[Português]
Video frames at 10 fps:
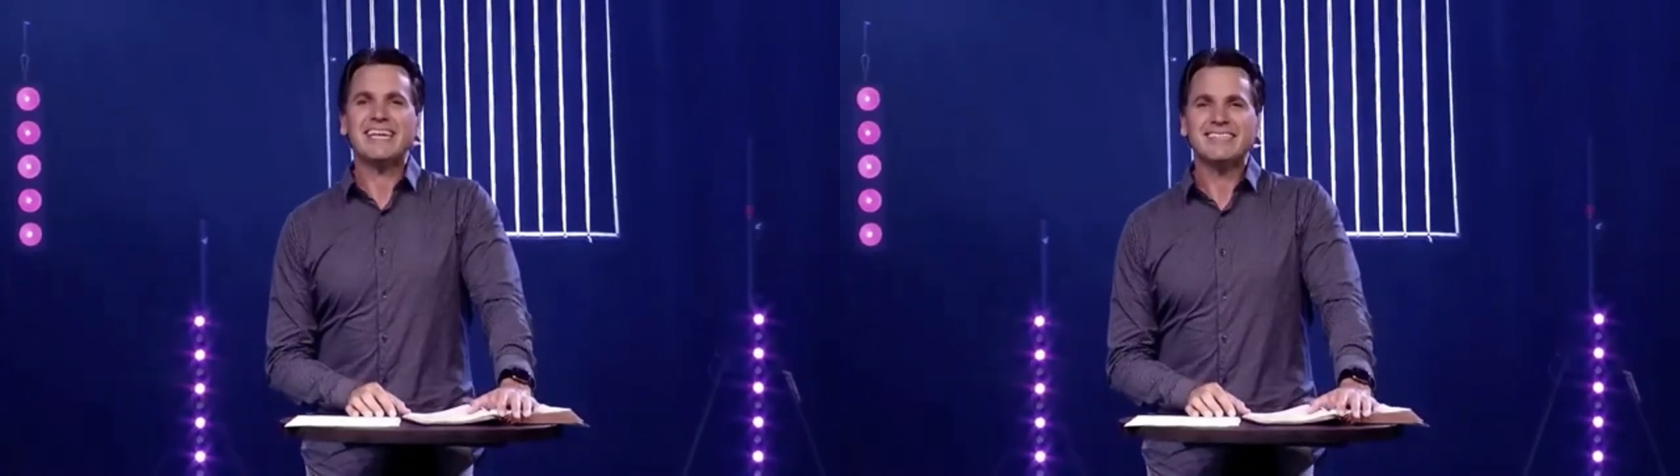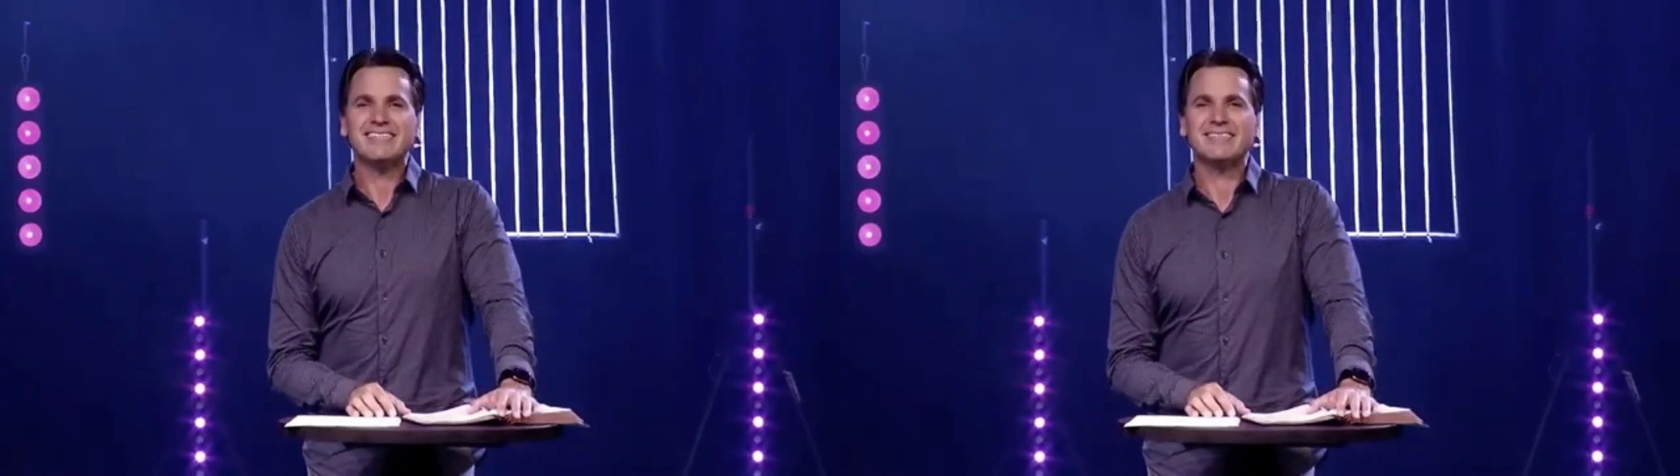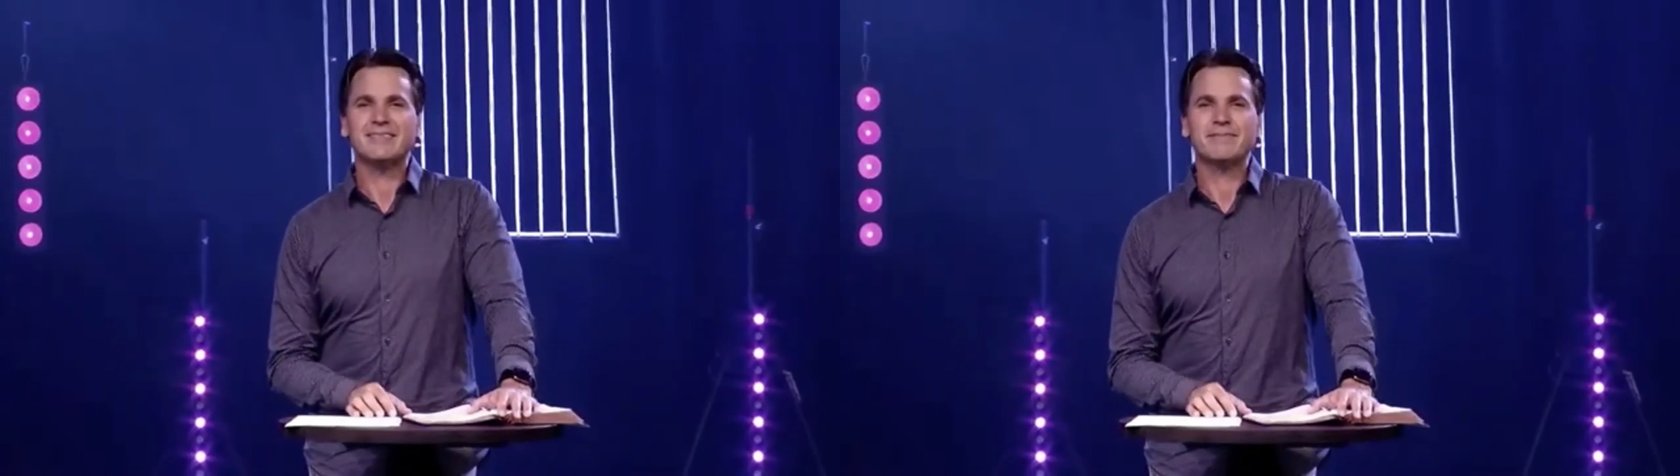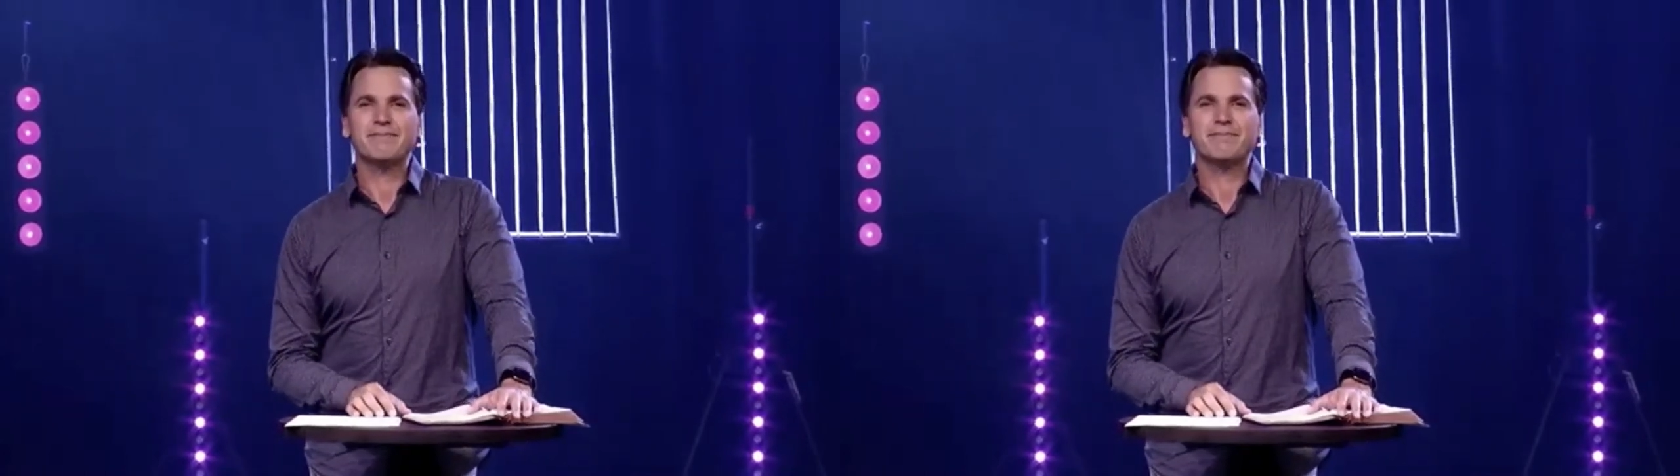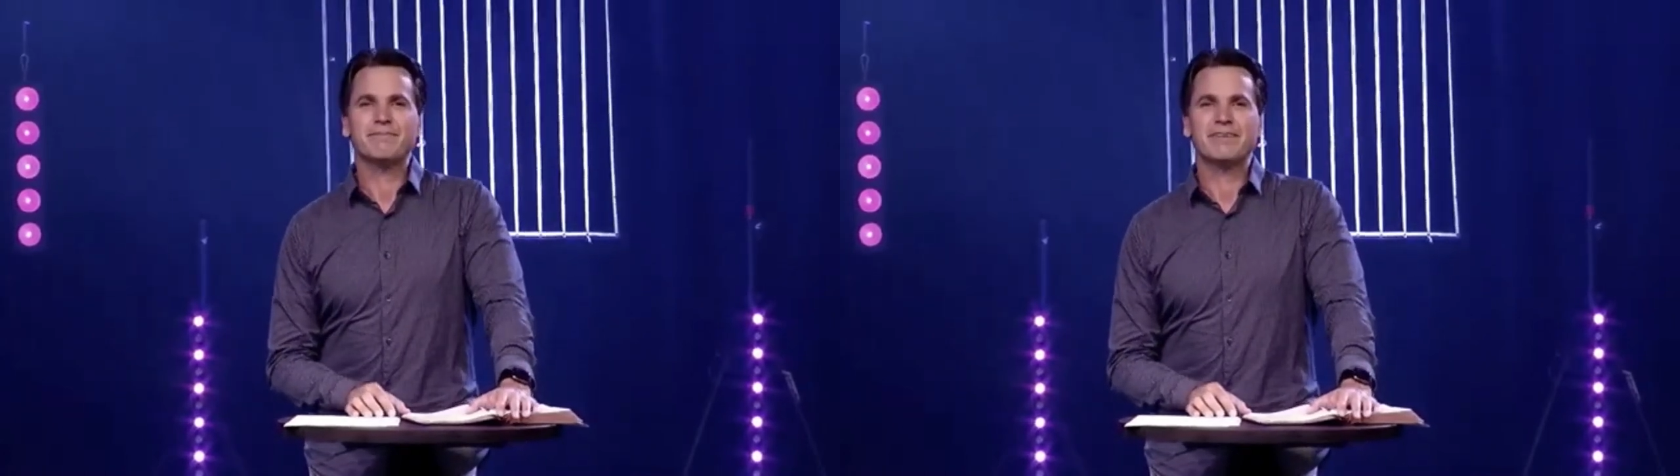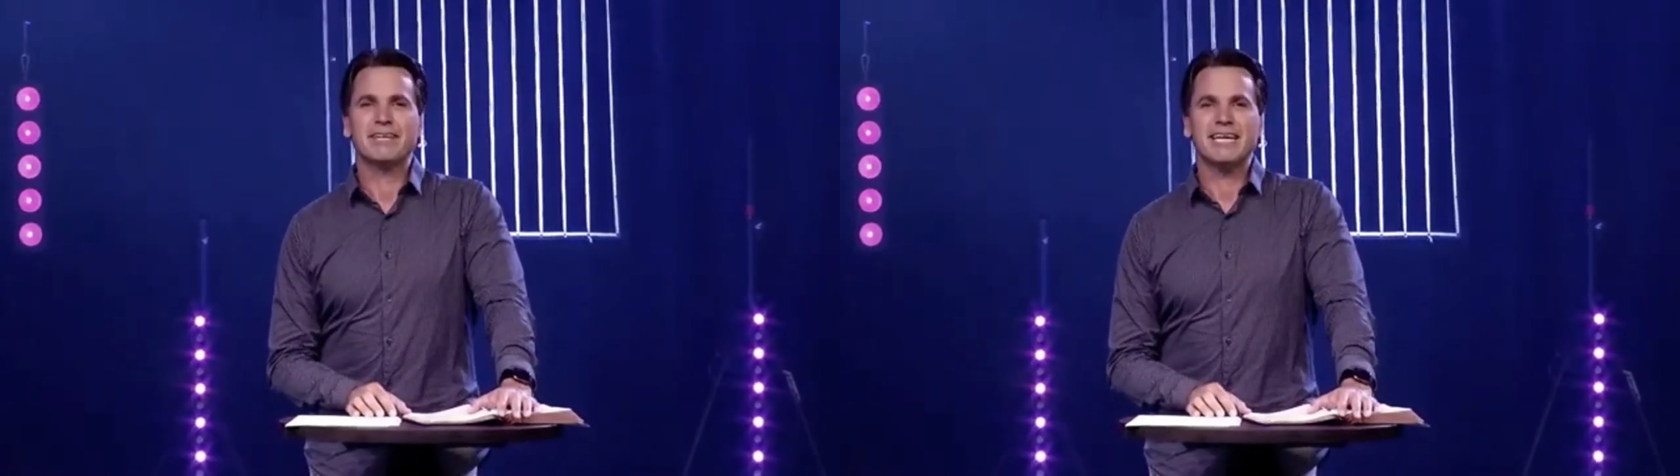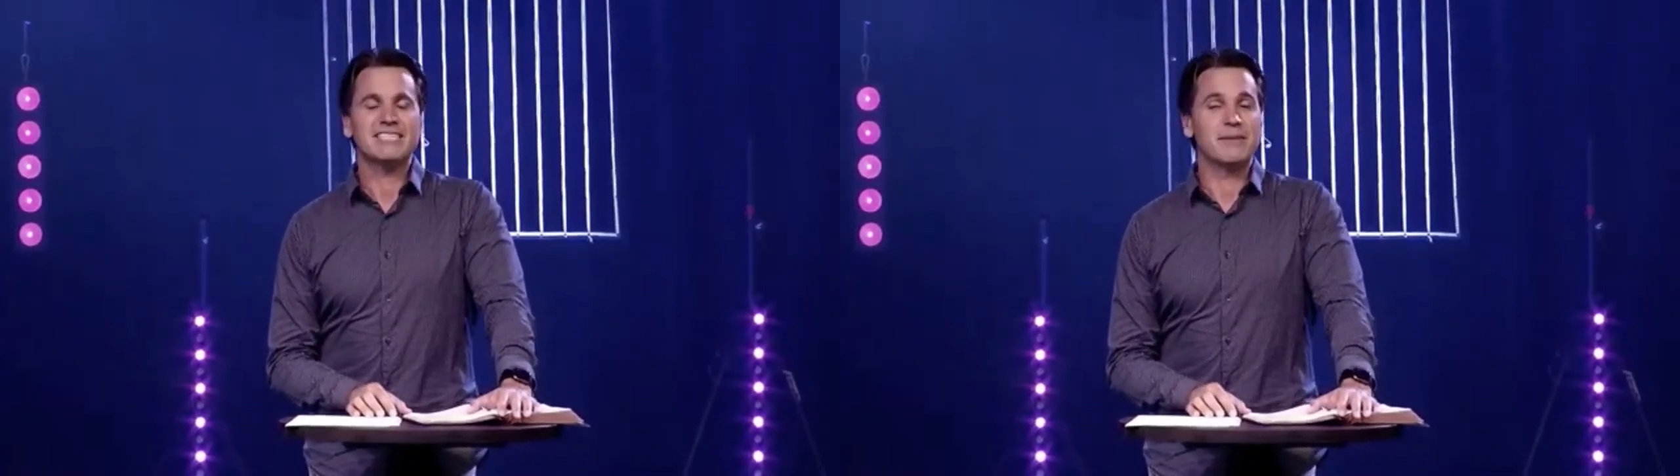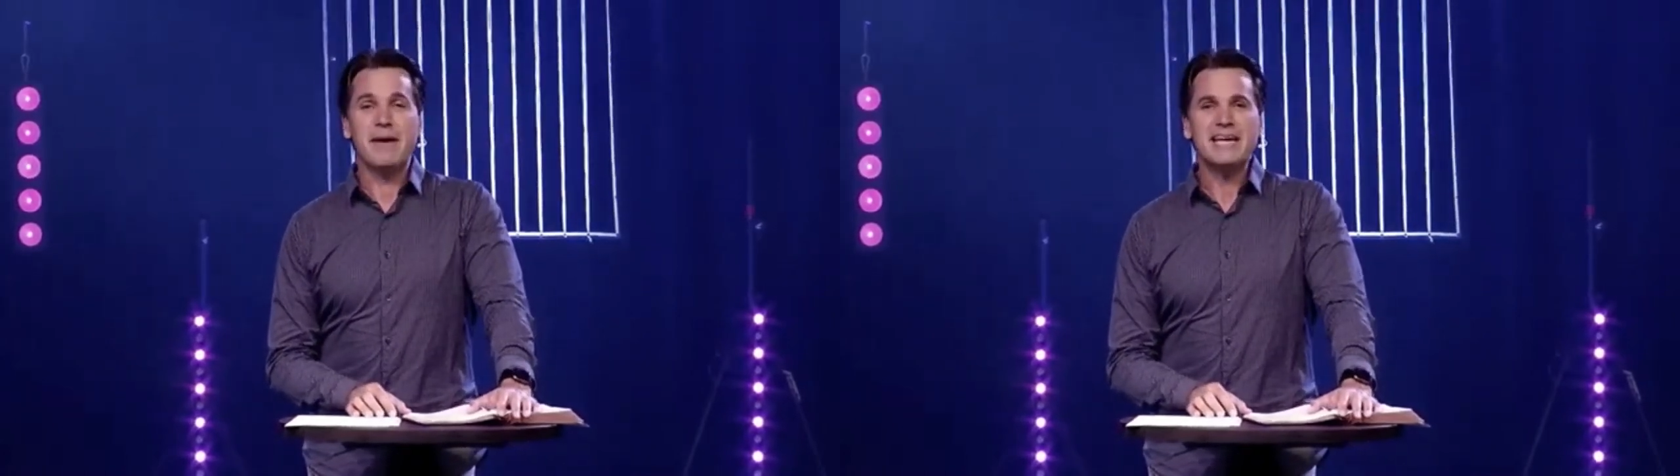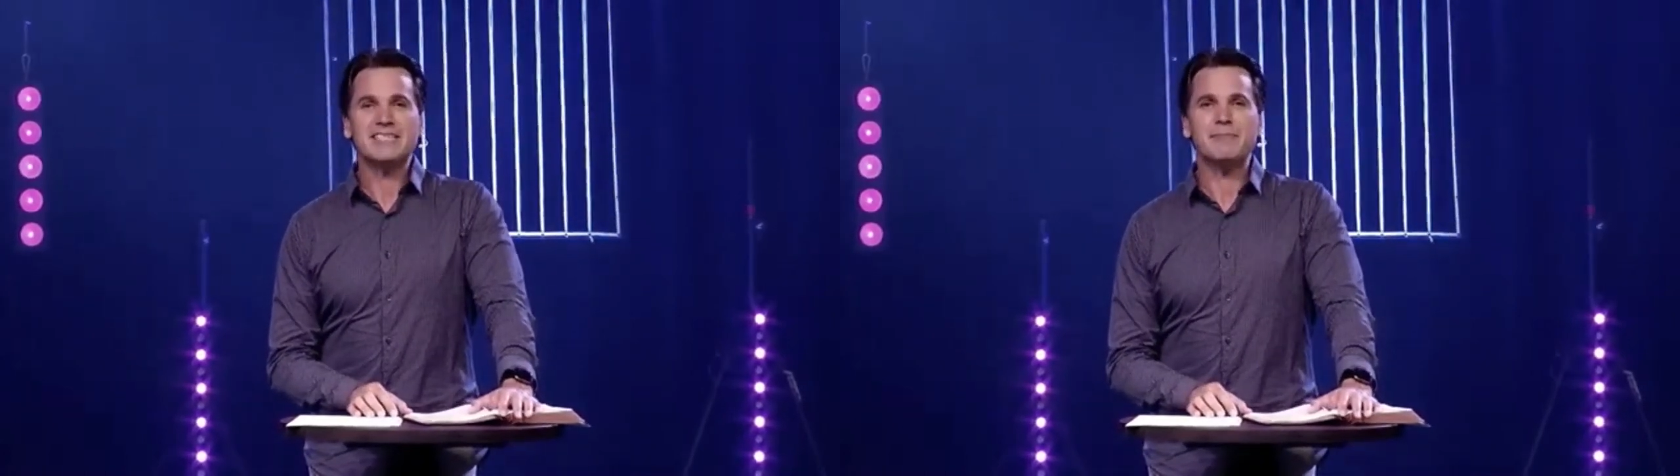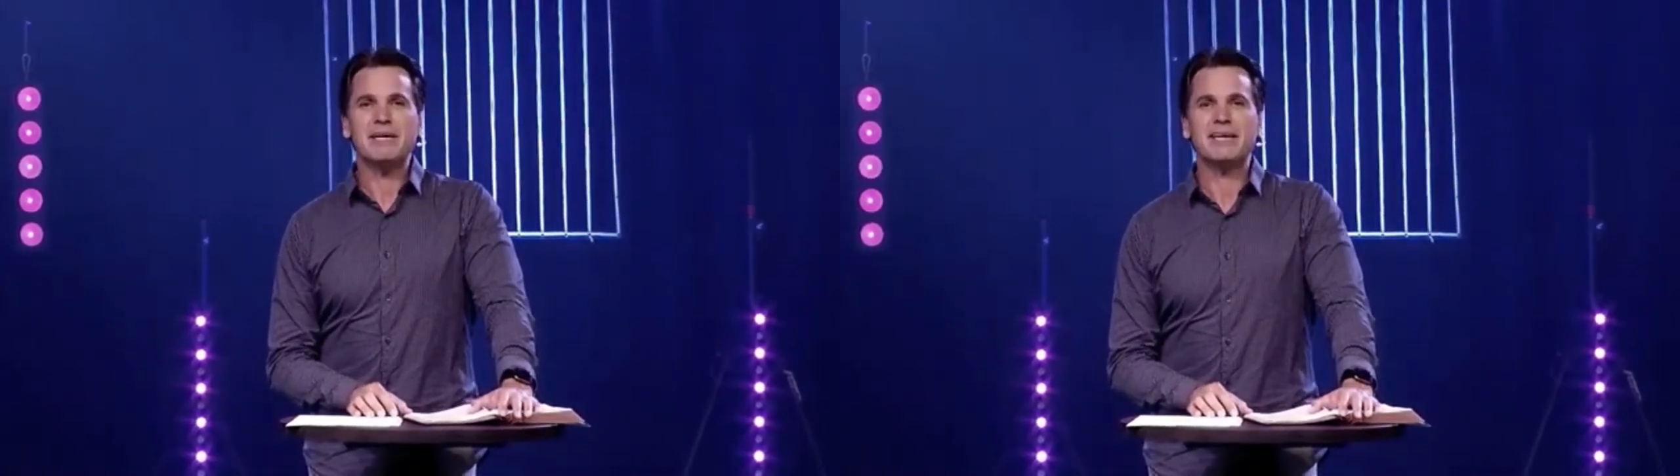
Sabe, quando é,